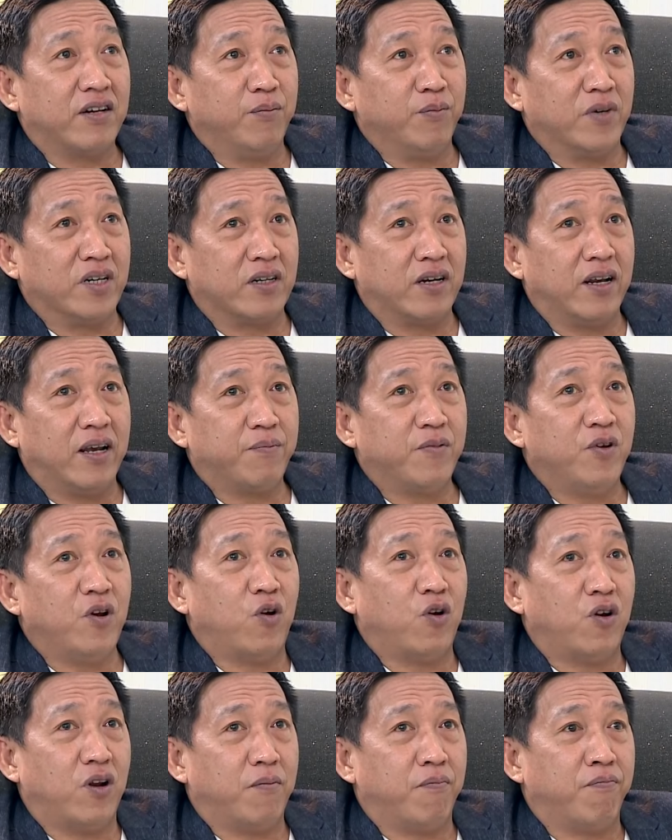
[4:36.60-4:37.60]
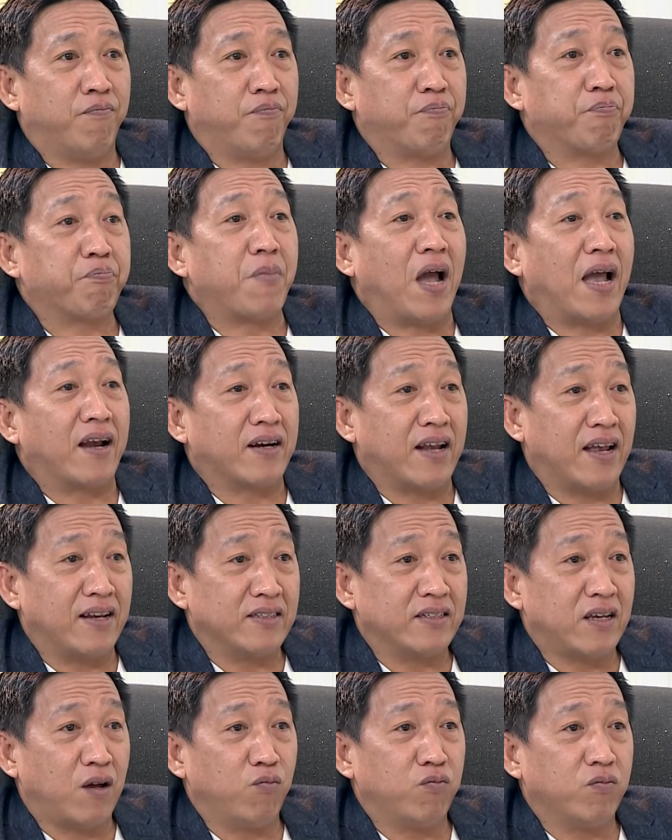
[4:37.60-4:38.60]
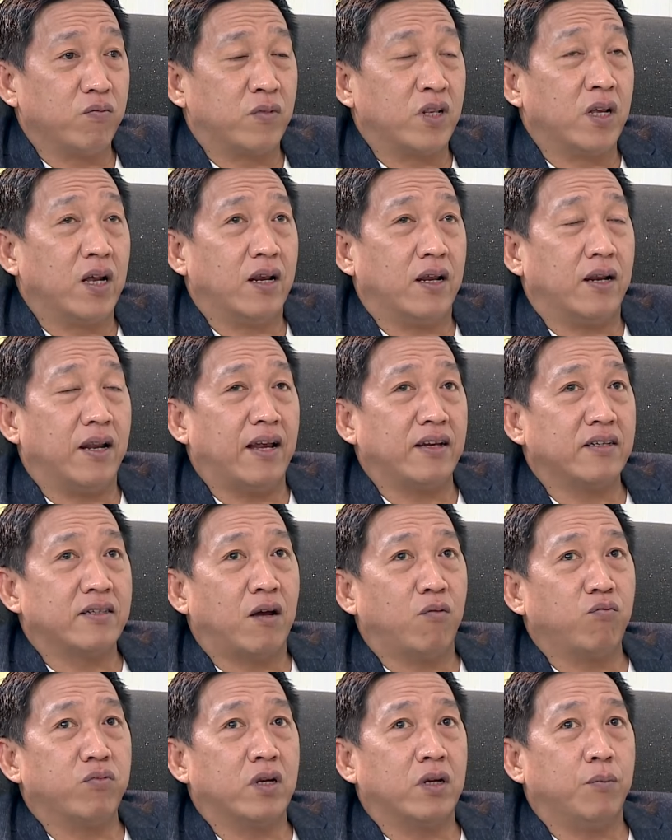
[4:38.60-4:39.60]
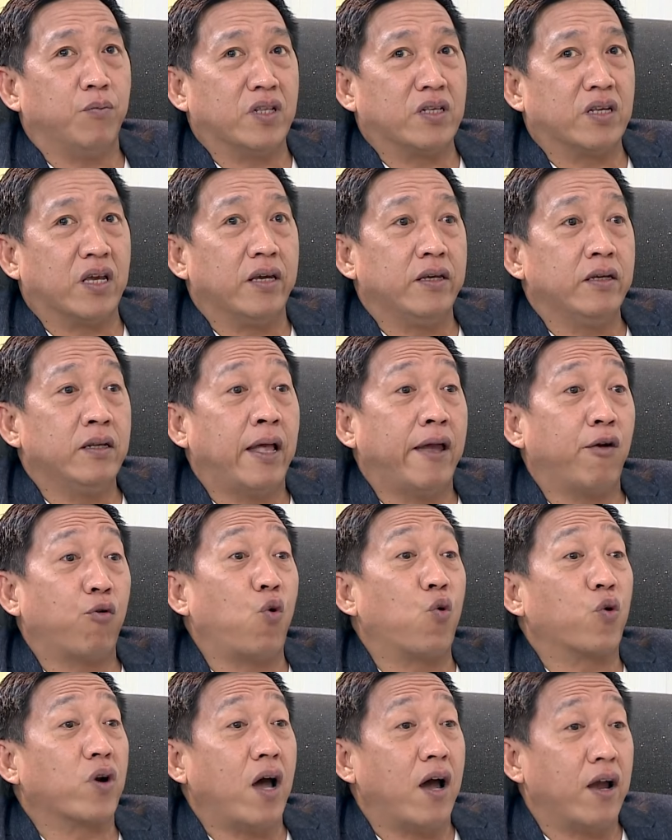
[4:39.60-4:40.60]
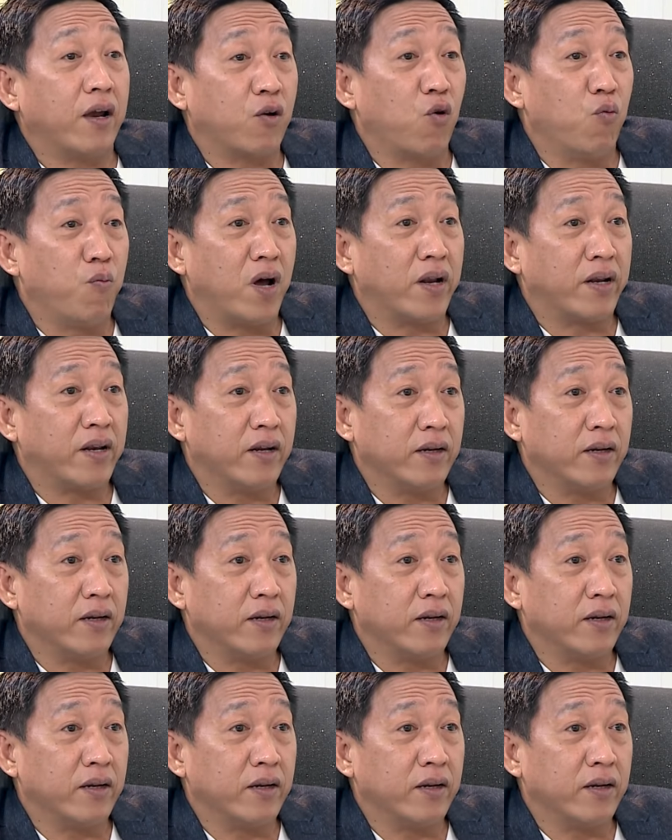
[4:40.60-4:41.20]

thì mình ghép vô là bạn đang sống tức là đang sống thì mình nghĩ theo cuộc đời của mình